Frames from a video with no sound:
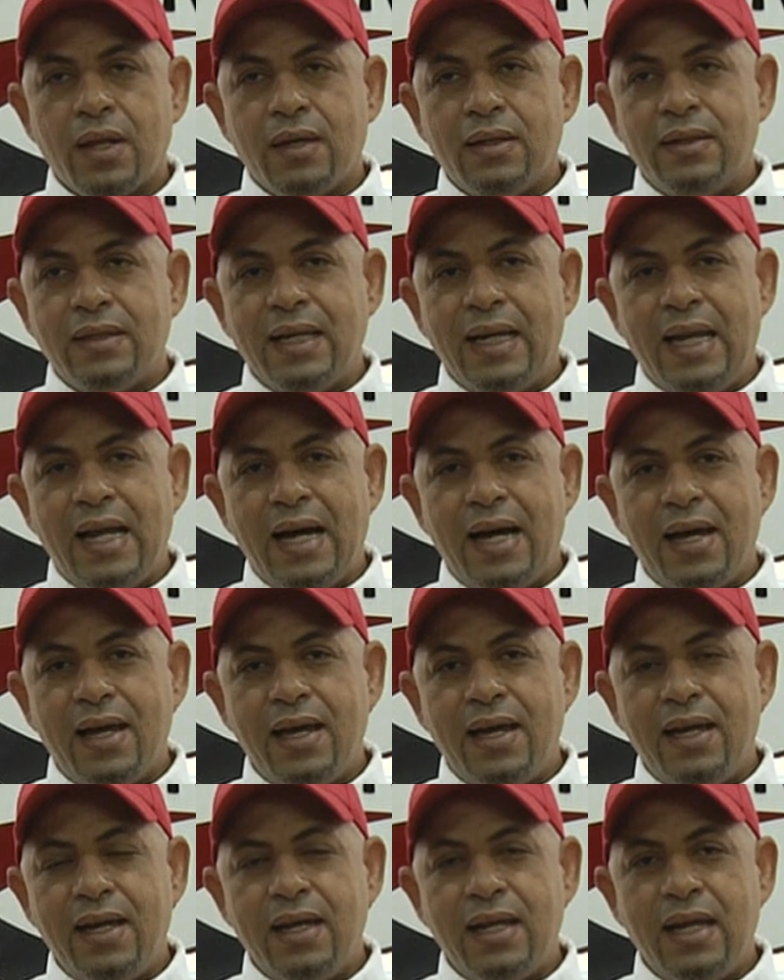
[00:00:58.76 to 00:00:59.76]
de la
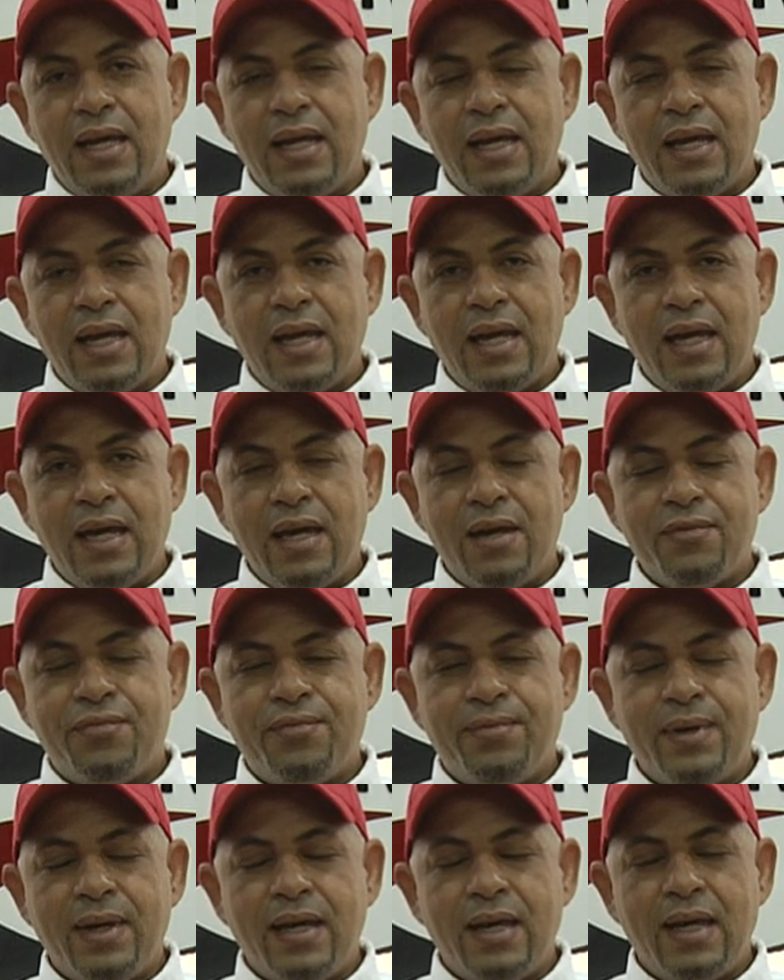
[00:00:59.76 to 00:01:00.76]
NFL.
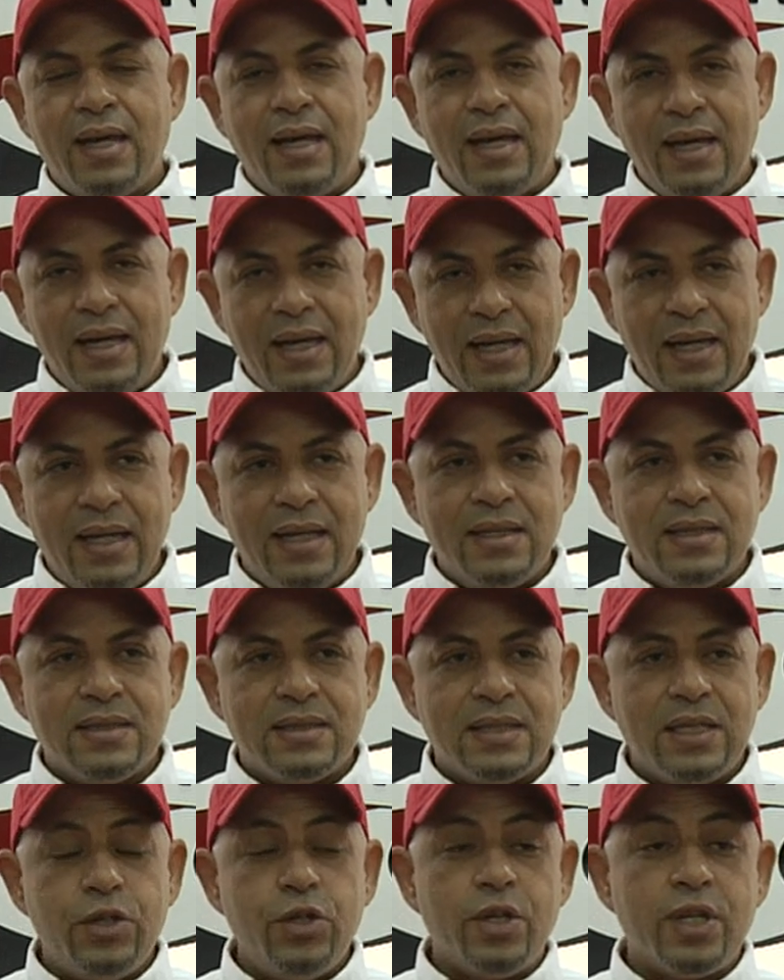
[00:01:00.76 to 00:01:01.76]

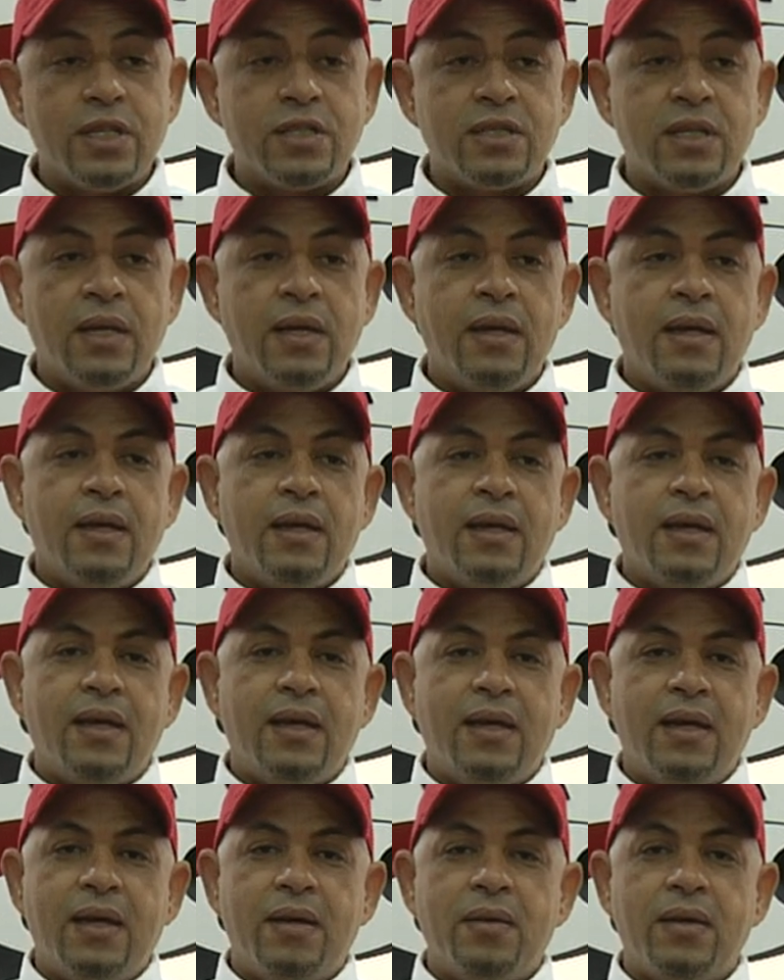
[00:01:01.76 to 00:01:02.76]
Señores,
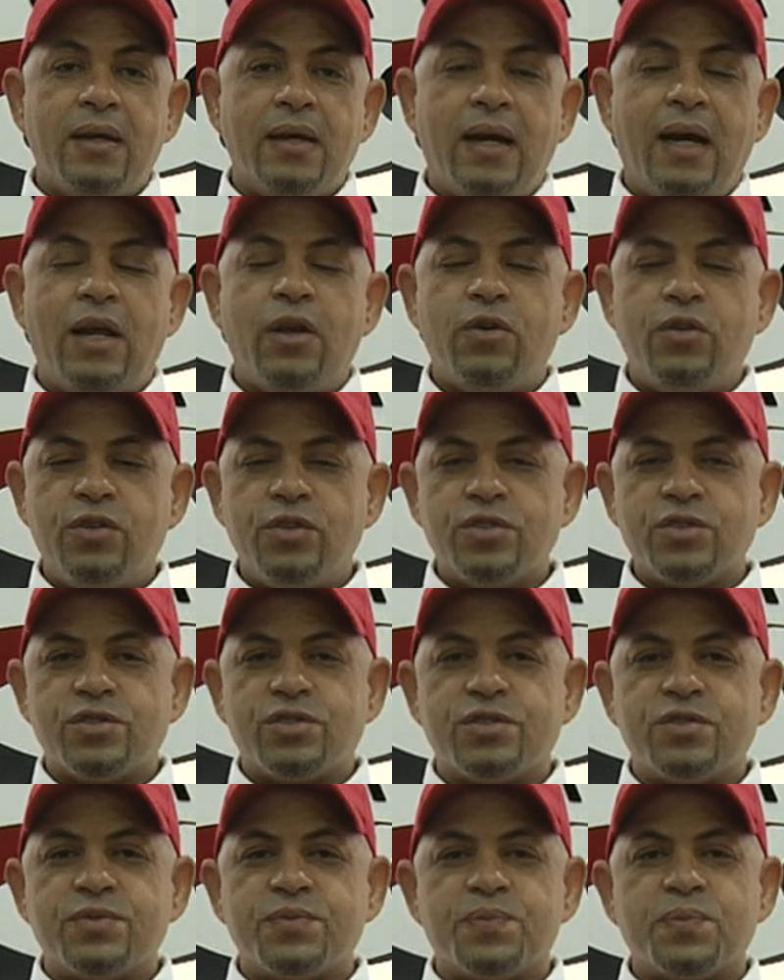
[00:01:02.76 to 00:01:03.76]
eh, a
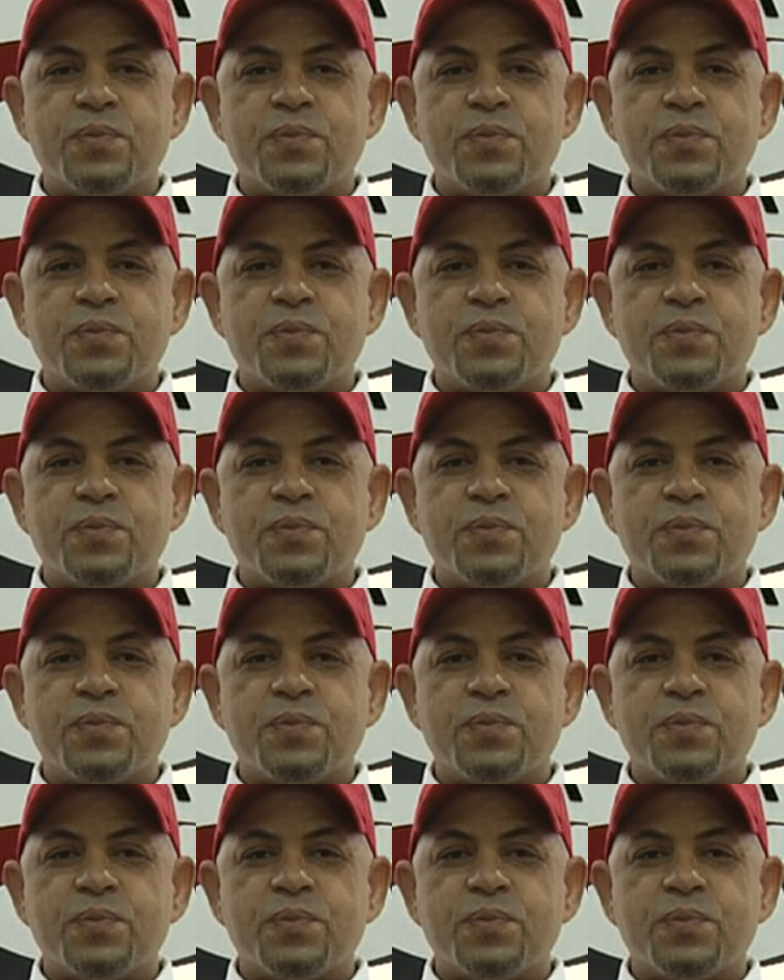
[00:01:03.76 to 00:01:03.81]
los